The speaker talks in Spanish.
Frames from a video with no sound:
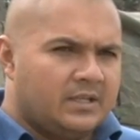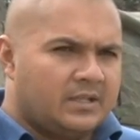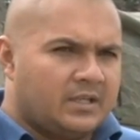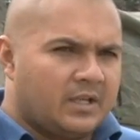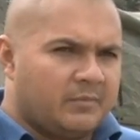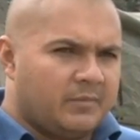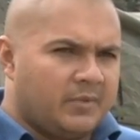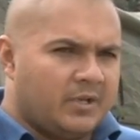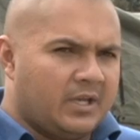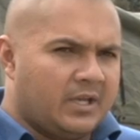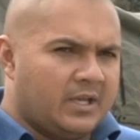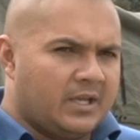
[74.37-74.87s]

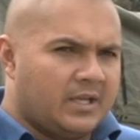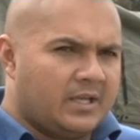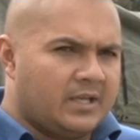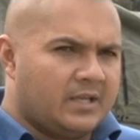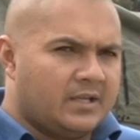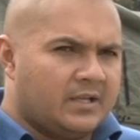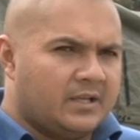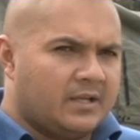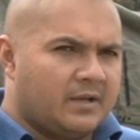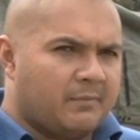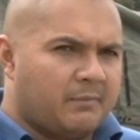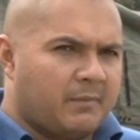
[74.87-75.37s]
También
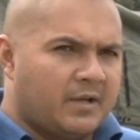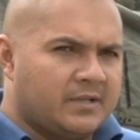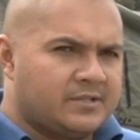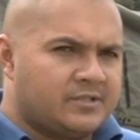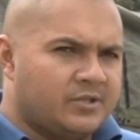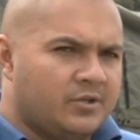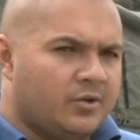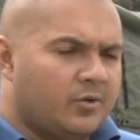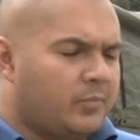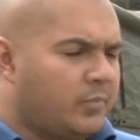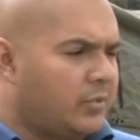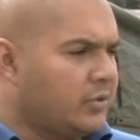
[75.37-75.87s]
eh, ha
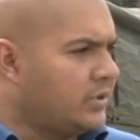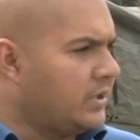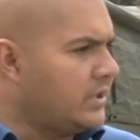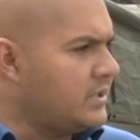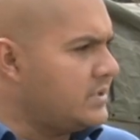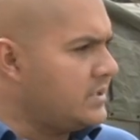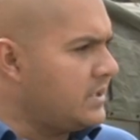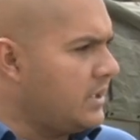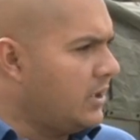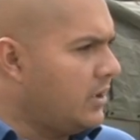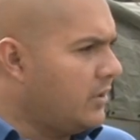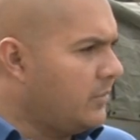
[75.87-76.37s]
sido
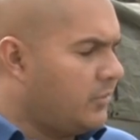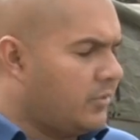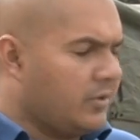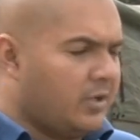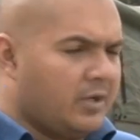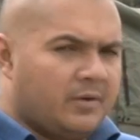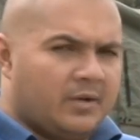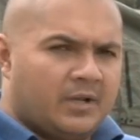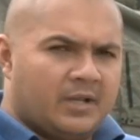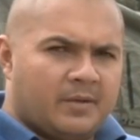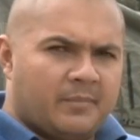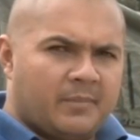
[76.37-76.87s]
potenciado por
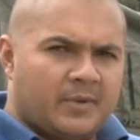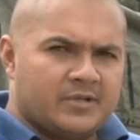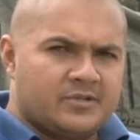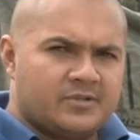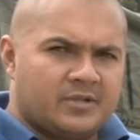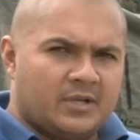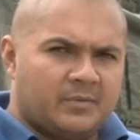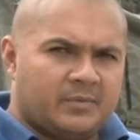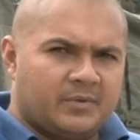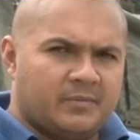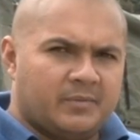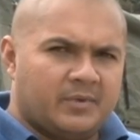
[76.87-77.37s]
el
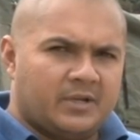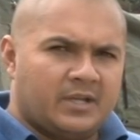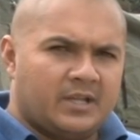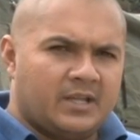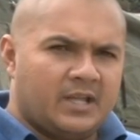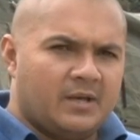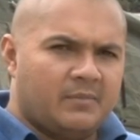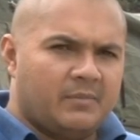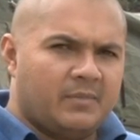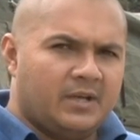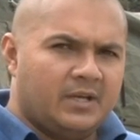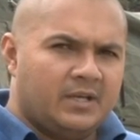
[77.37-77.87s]
despacho de la primera
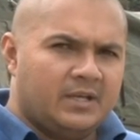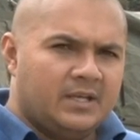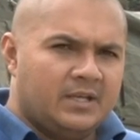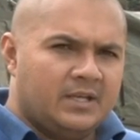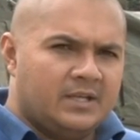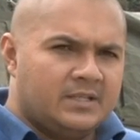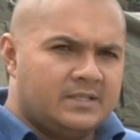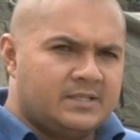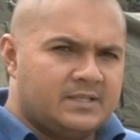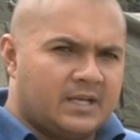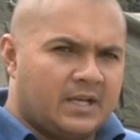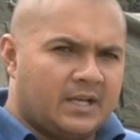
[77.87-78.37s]
dama,
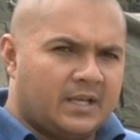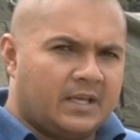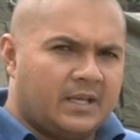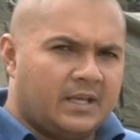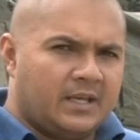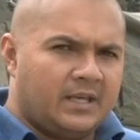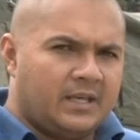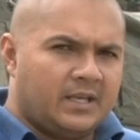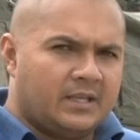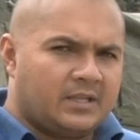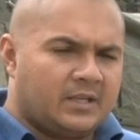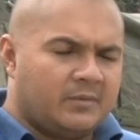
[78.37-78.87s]
ya
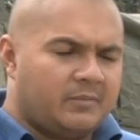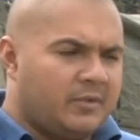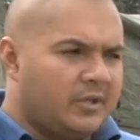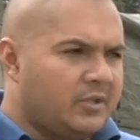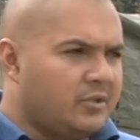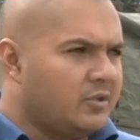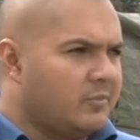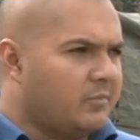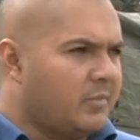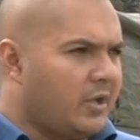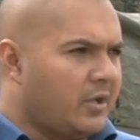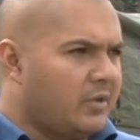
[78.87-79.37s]
que ella
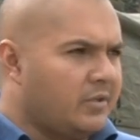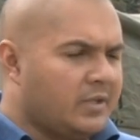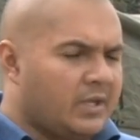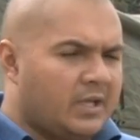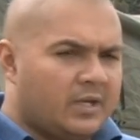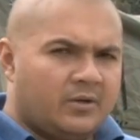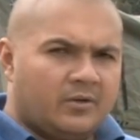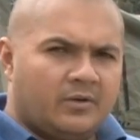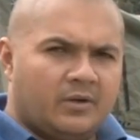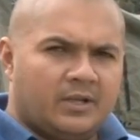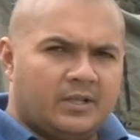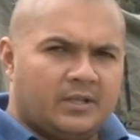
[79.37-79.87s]
también nos va a
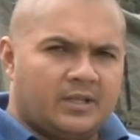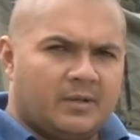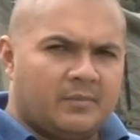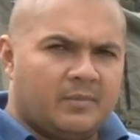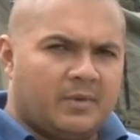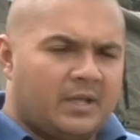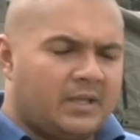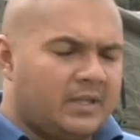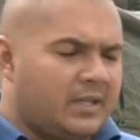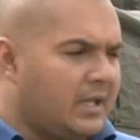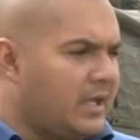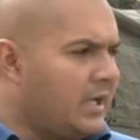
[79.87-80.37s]
ayudar con el
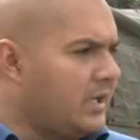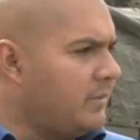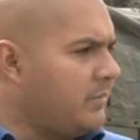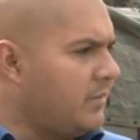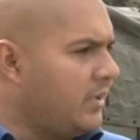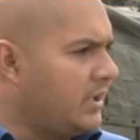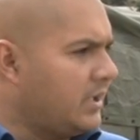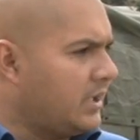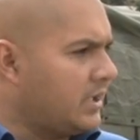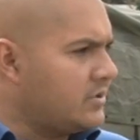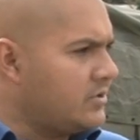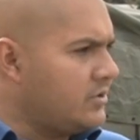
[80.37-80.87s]
tema de
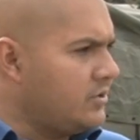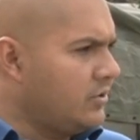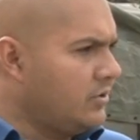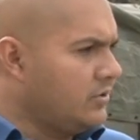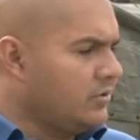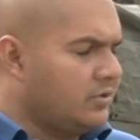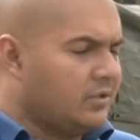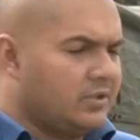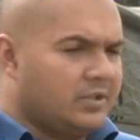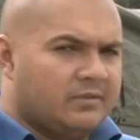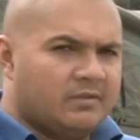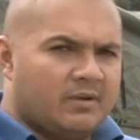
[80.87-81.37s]

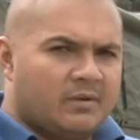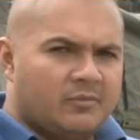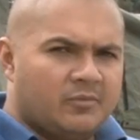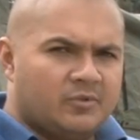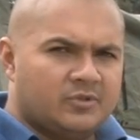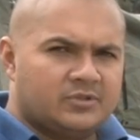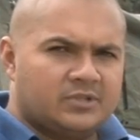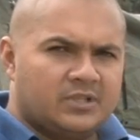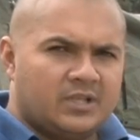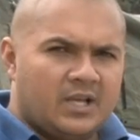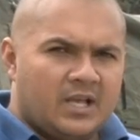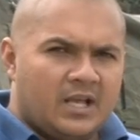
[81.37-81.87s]
alimentación, donde
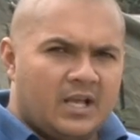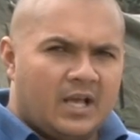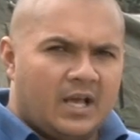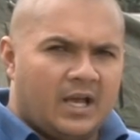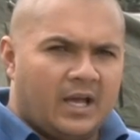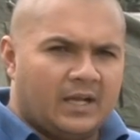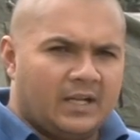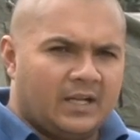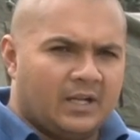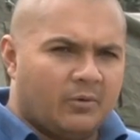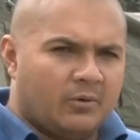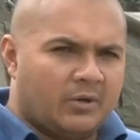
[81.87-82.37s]
vamos
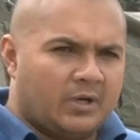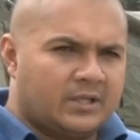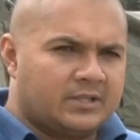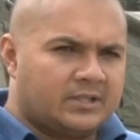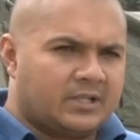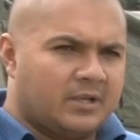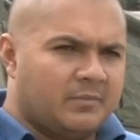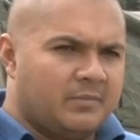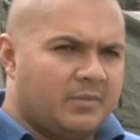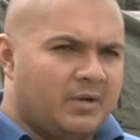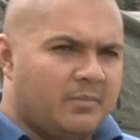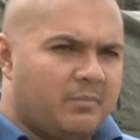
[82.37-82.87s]
a elaborar
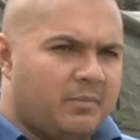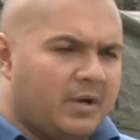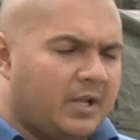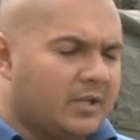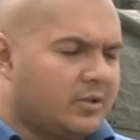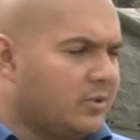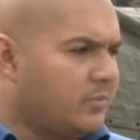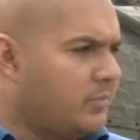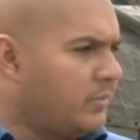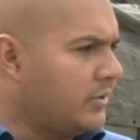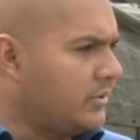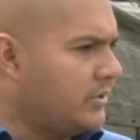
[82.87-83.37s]
3.000
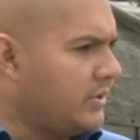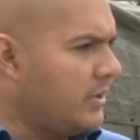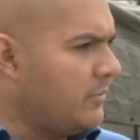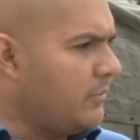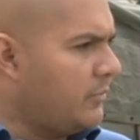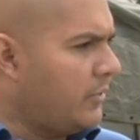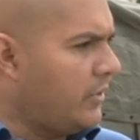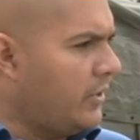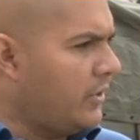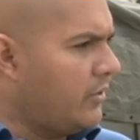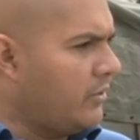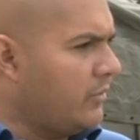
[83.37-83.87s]
platos por
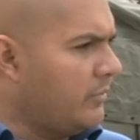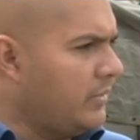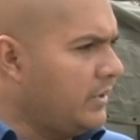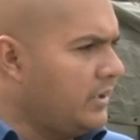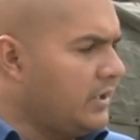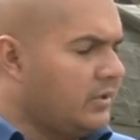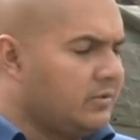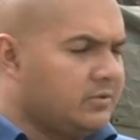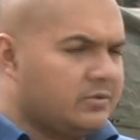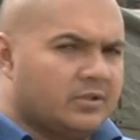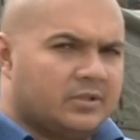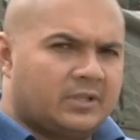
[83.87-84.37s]
tiempo de
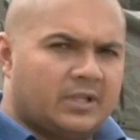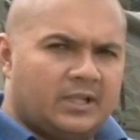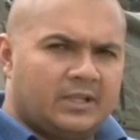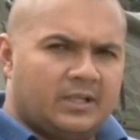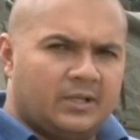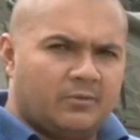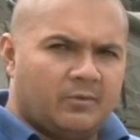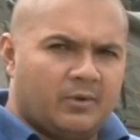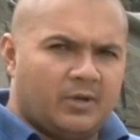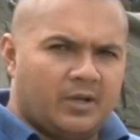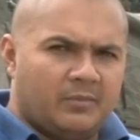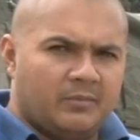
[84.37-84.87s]
comida, un total
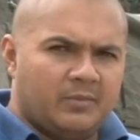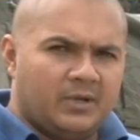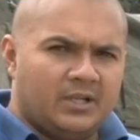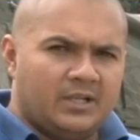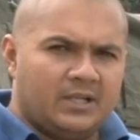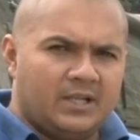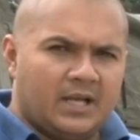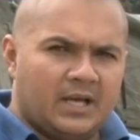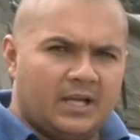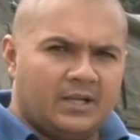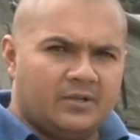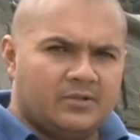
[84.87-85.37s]
de 9.000
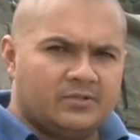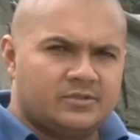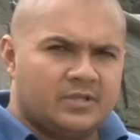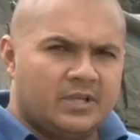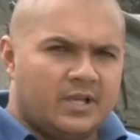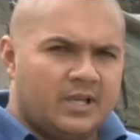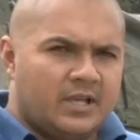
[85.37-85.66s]
diarios.